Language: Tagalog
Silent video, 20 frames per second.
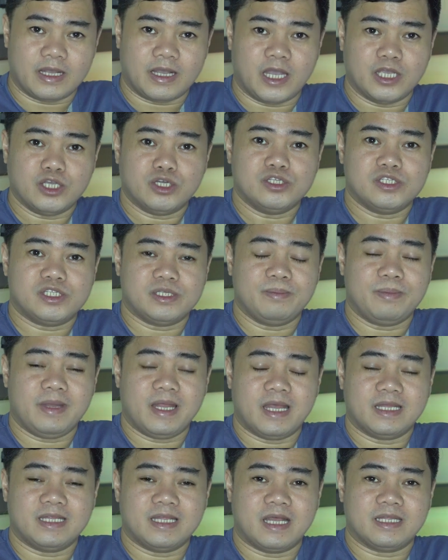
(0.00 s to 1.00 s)
ngayon,
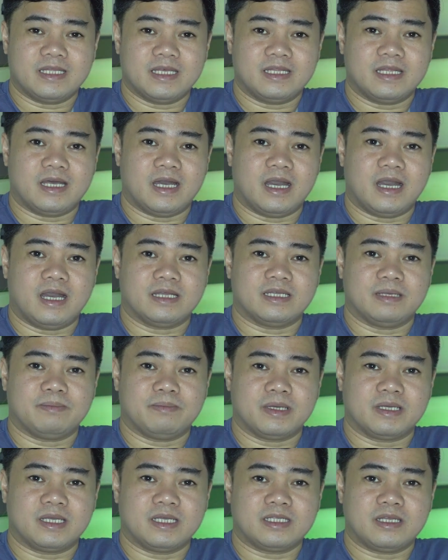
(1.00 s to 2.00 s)
simplihan natin at
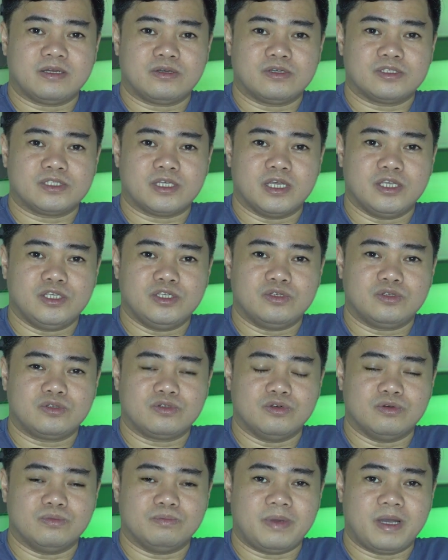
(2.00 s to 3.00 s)
ipakita ko sa inyo
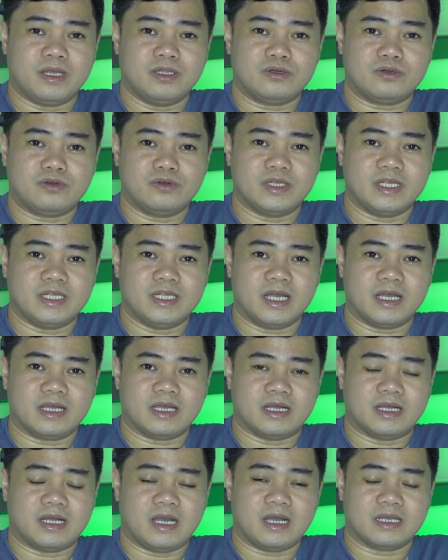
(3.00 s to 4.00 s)
kung paano ko hinak
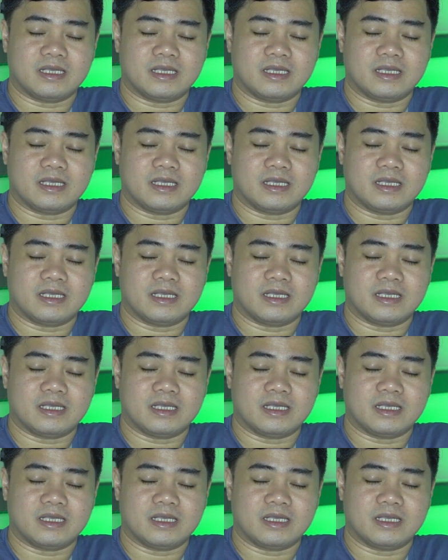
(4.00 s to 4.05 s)
ang